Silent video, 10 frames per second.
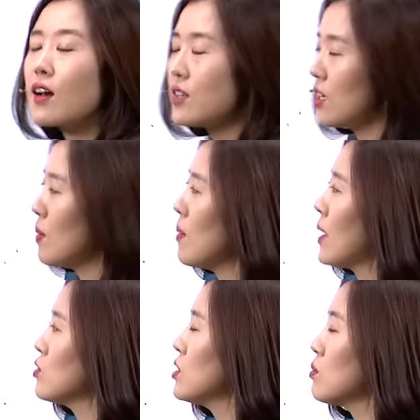근데 이메일
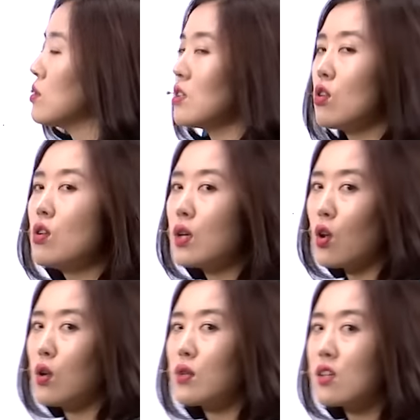발신자분인데 서론과
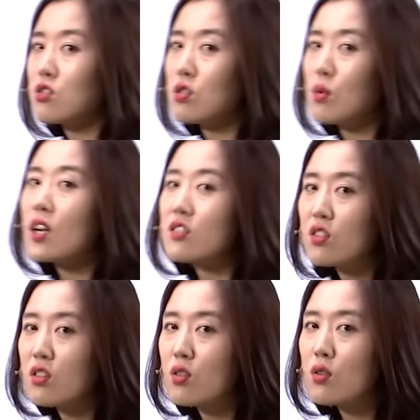결론 우리가 읽었을 때 뭐라
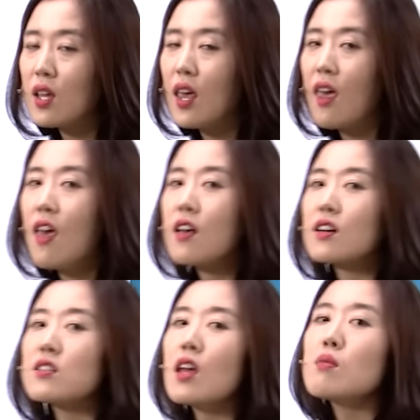그랬어요? 서론에
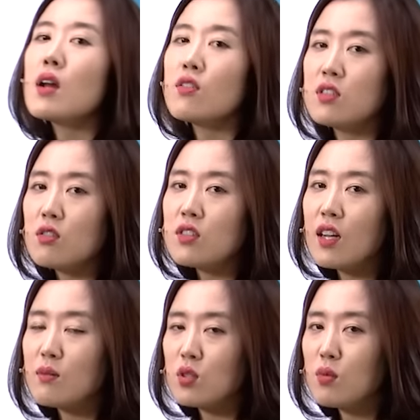그 데브라 언니
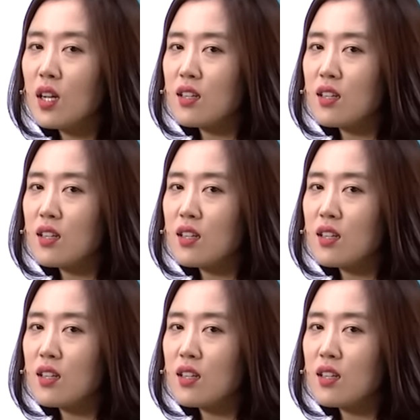선택하면서 뭐라